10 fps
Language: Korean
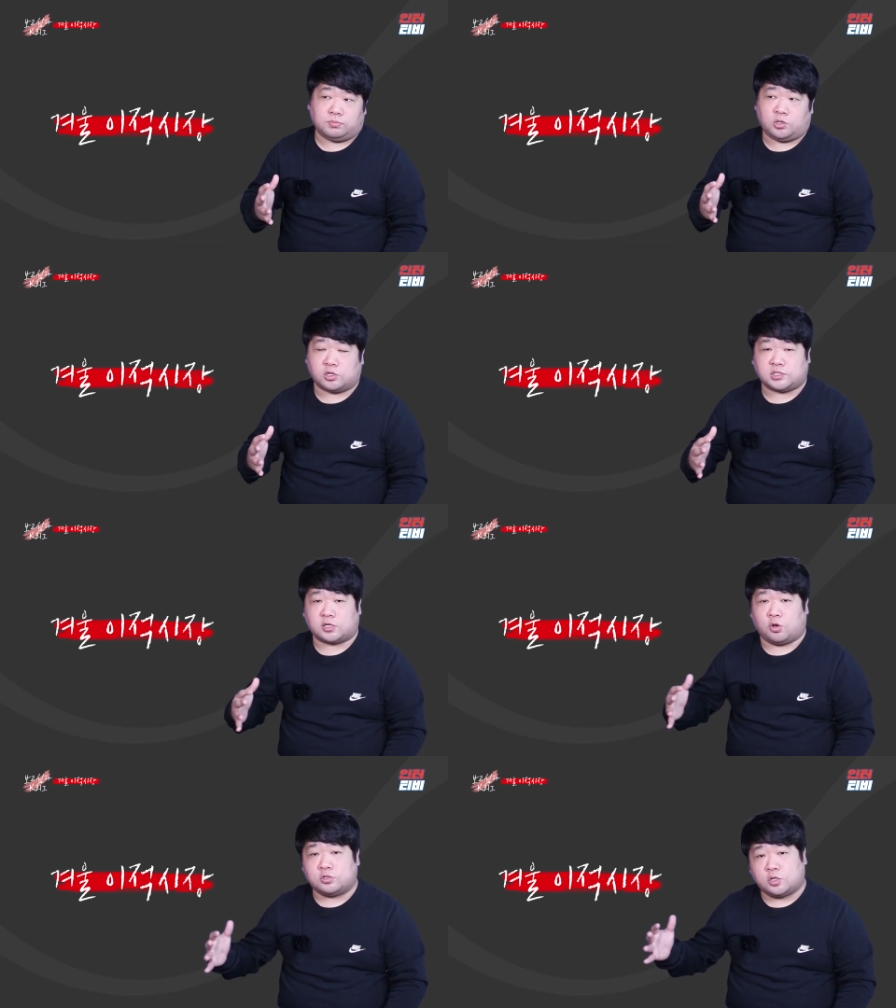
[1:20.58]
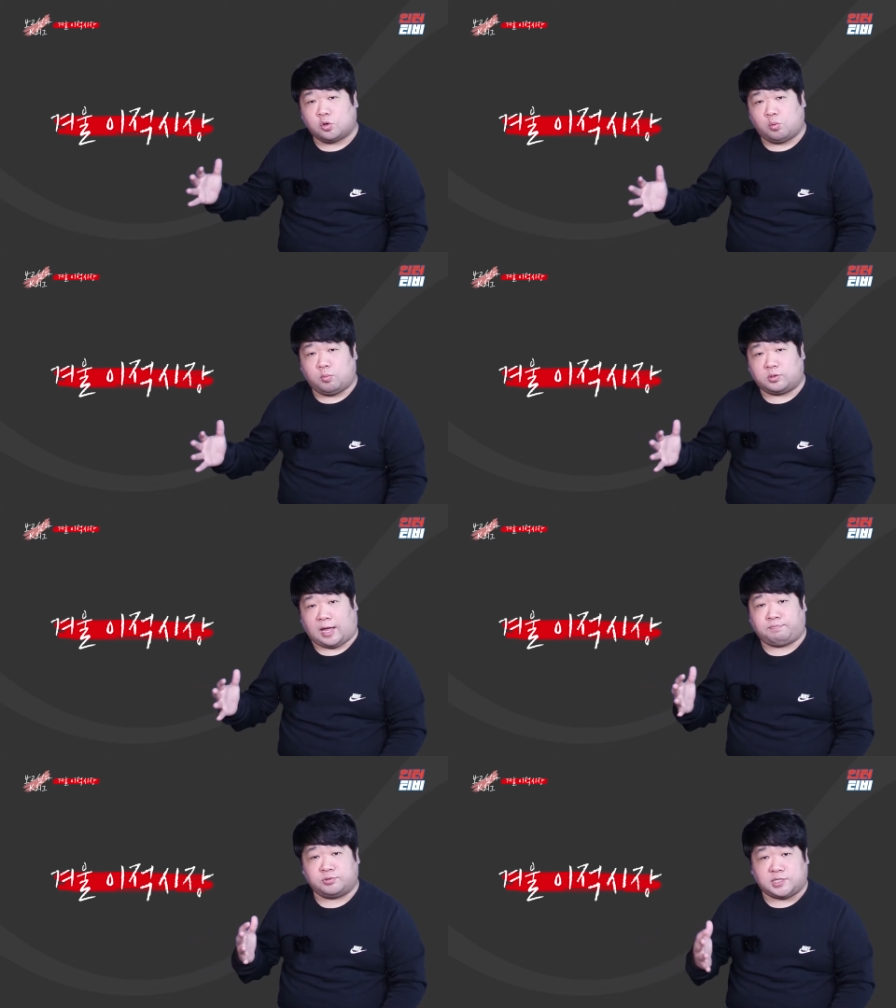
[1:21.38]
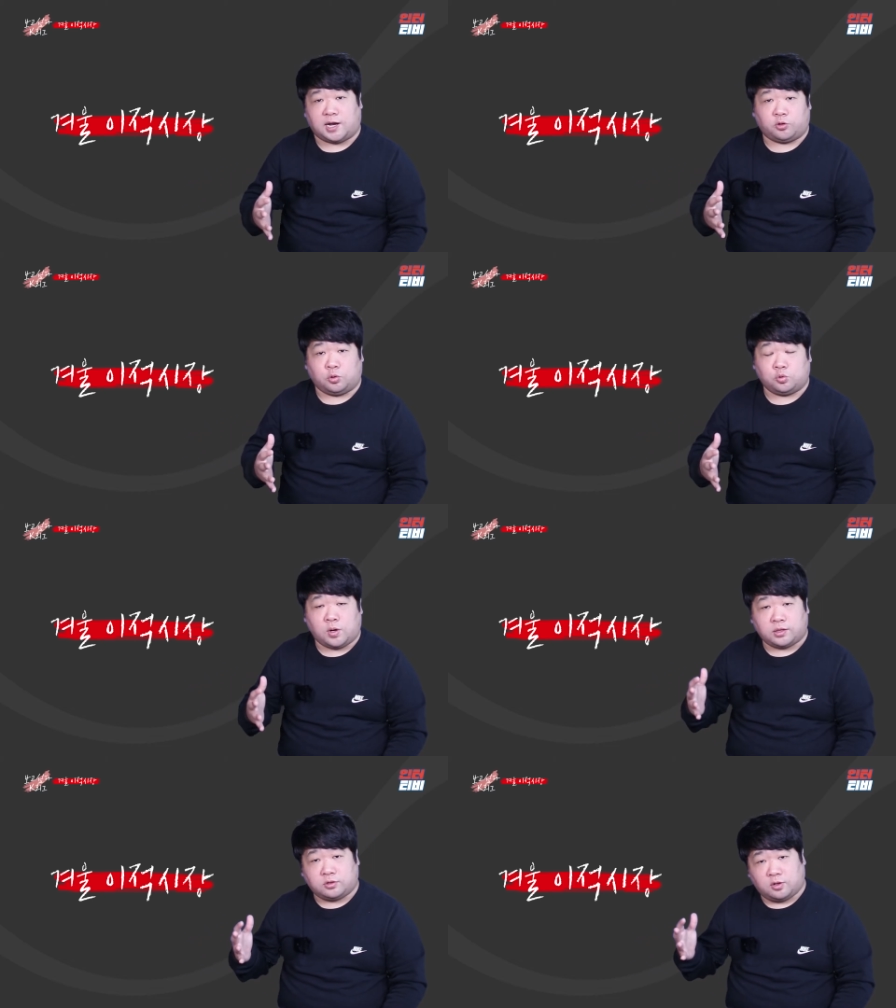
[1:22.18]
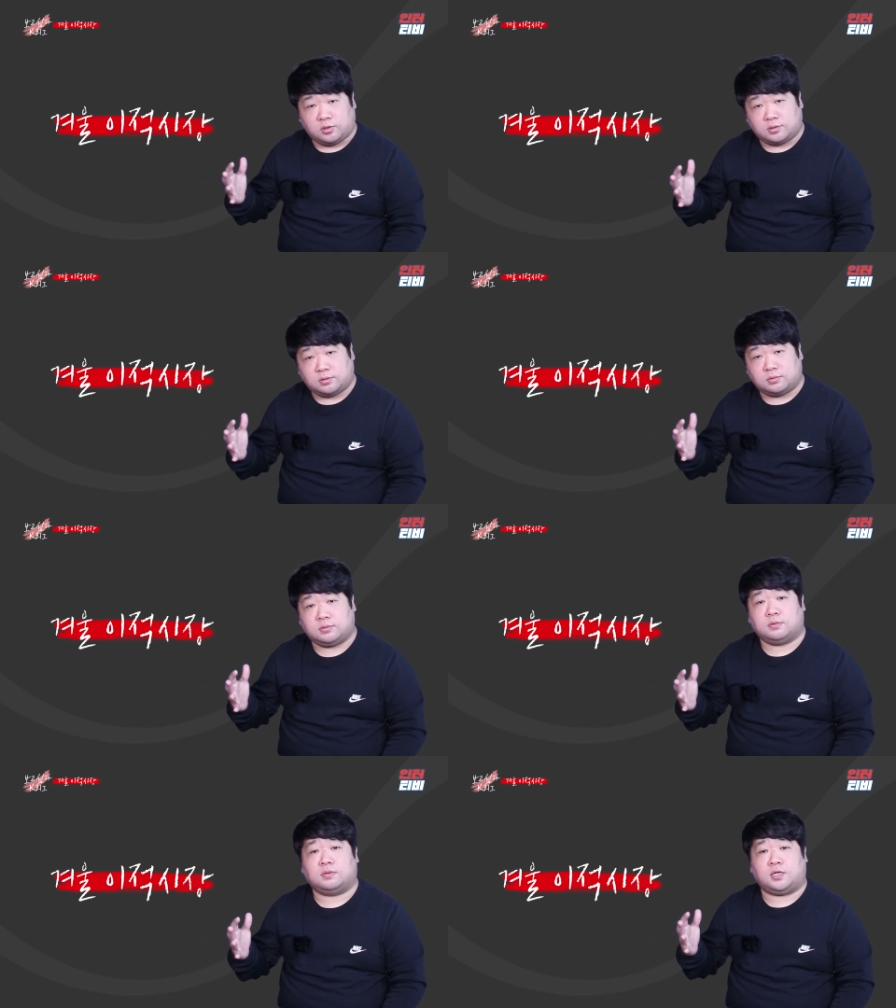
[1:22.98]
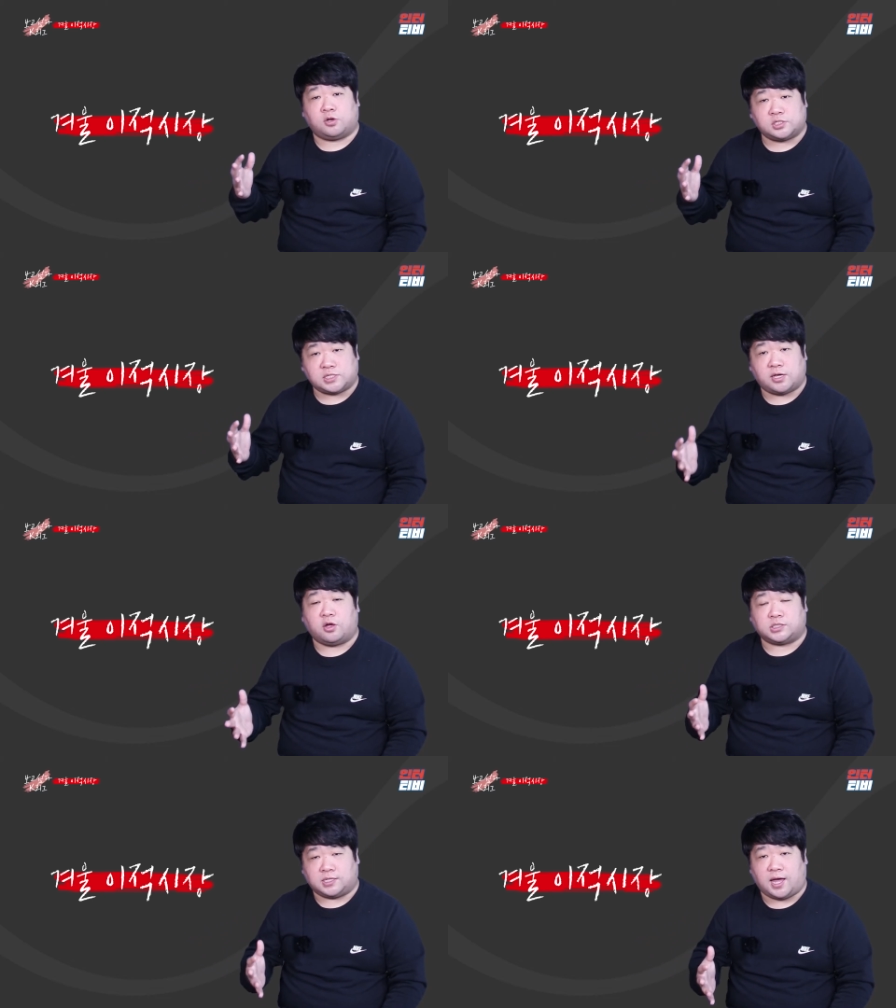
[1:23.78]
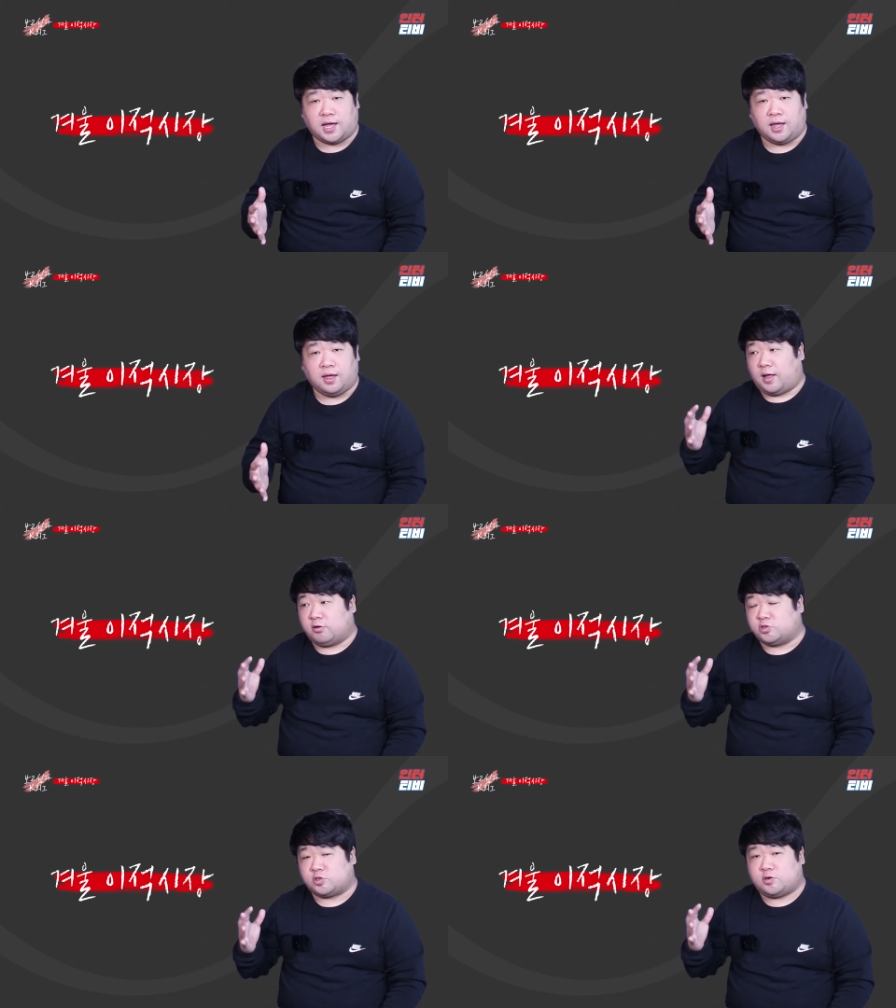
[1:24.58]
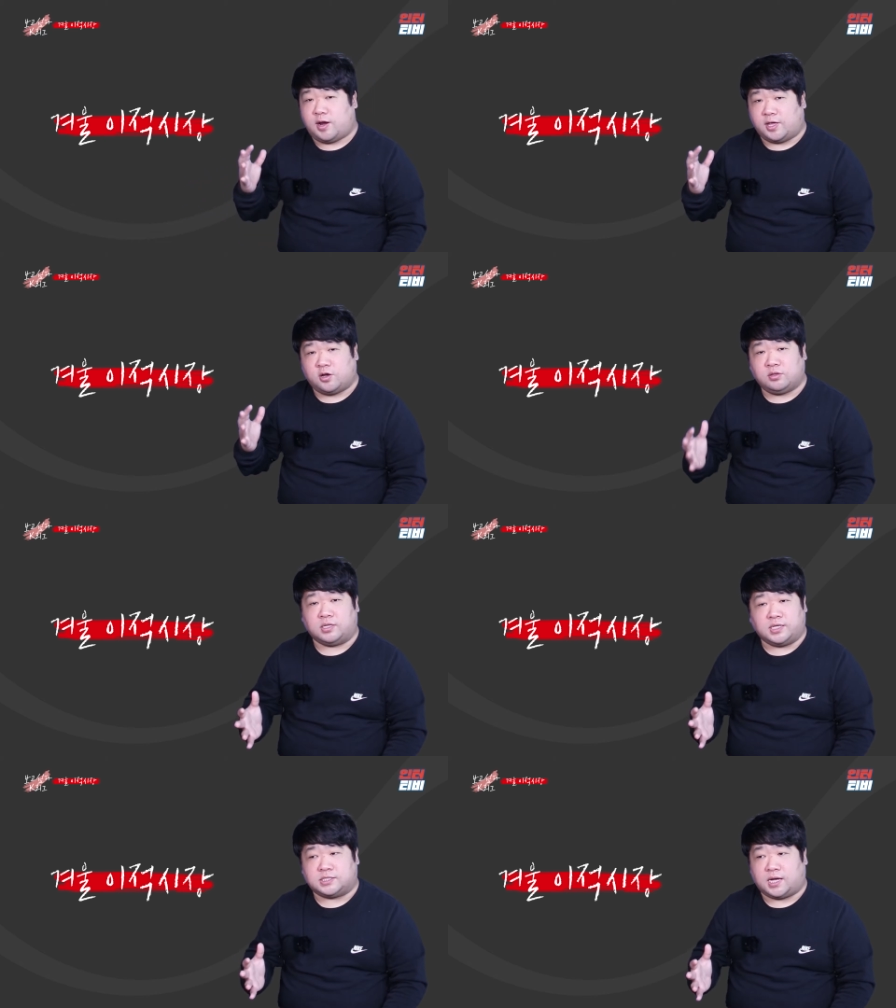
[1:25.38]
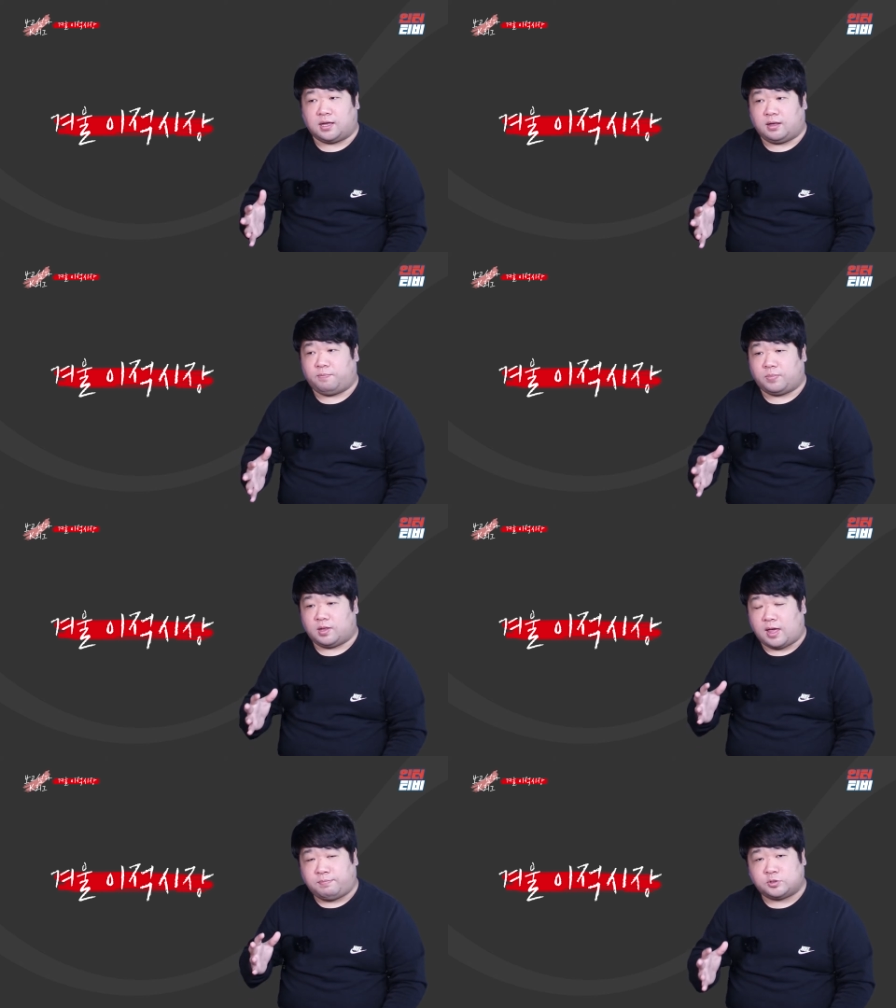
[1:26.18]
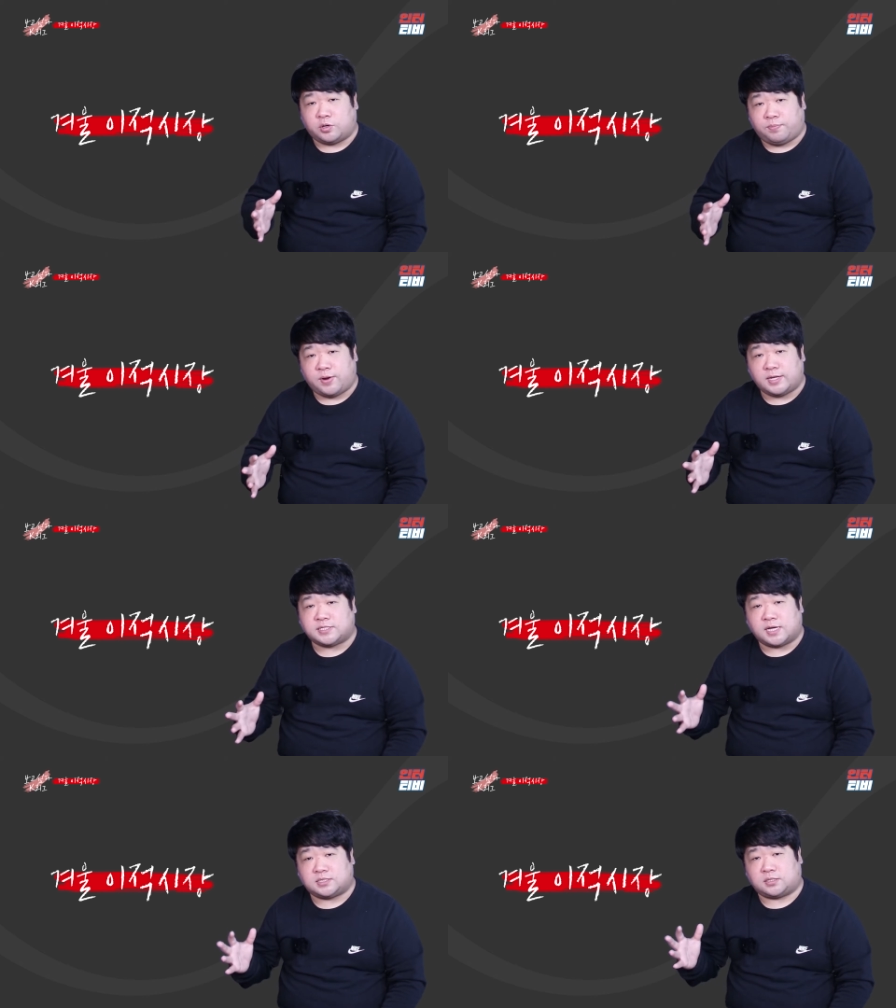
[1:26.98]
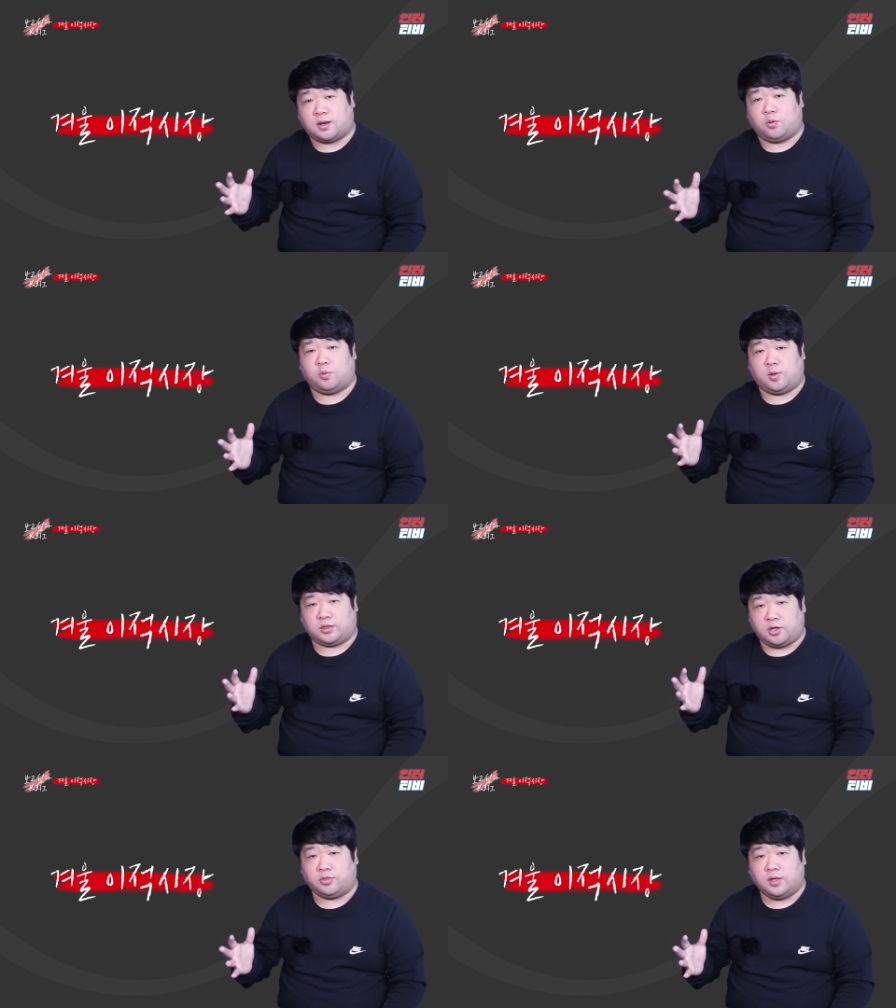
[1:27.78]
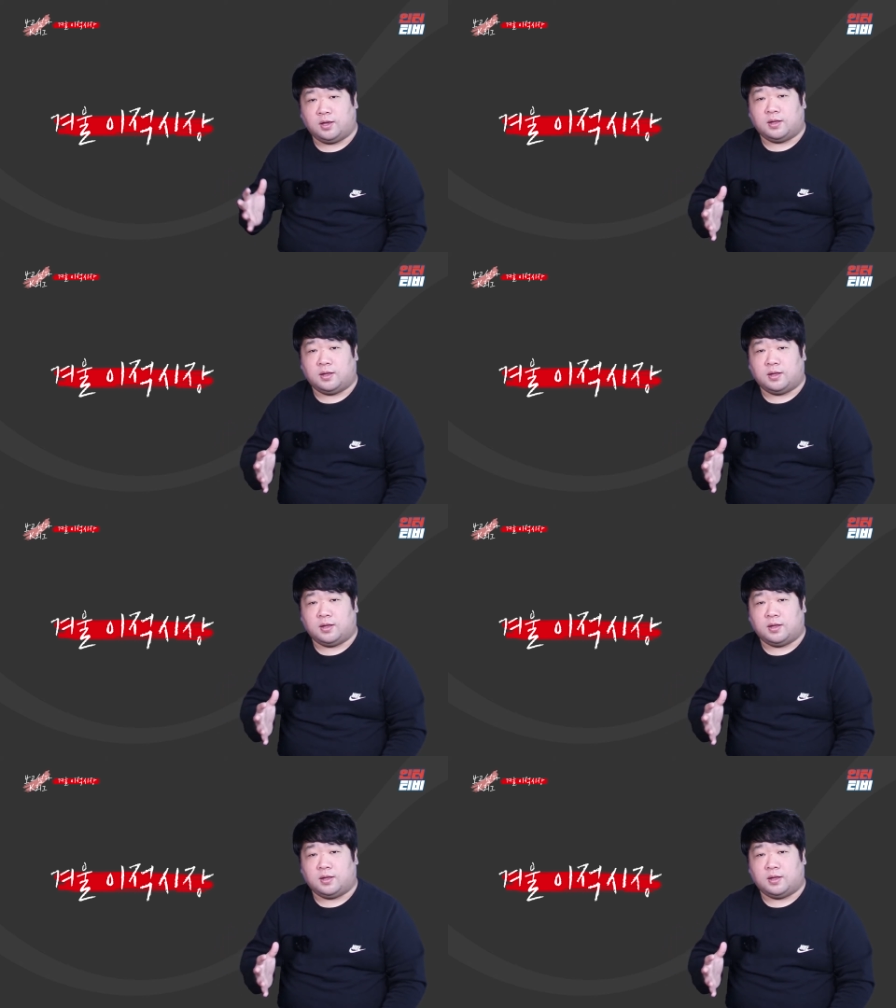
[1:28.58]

이적 시장 전체적으로 보면 나쁘지 않았던 좋았던 이적 시장이었으나 한국 축구의 레전드이자 에피소드의 프랜차이즈 스타라고 했던